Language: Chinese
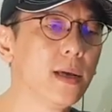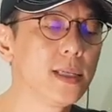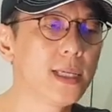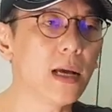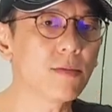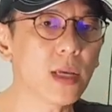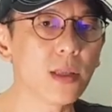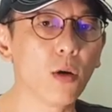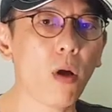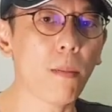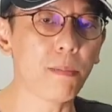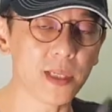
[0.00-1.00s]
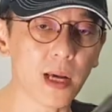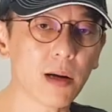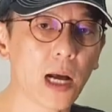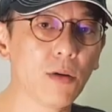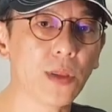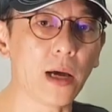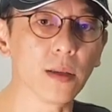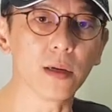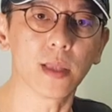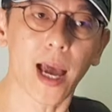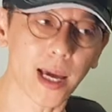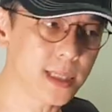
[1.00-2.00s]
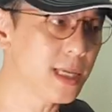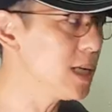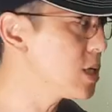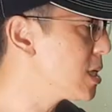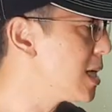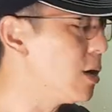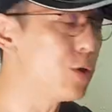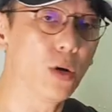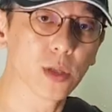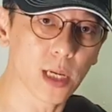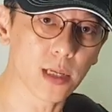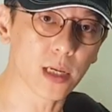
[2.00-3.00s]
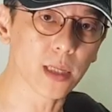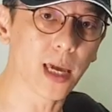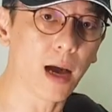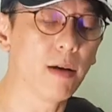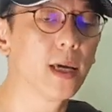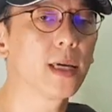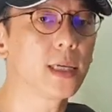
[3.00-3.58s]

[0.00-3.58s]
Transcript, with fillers: 像听的话比较高档的，它一样是靠筒身可调，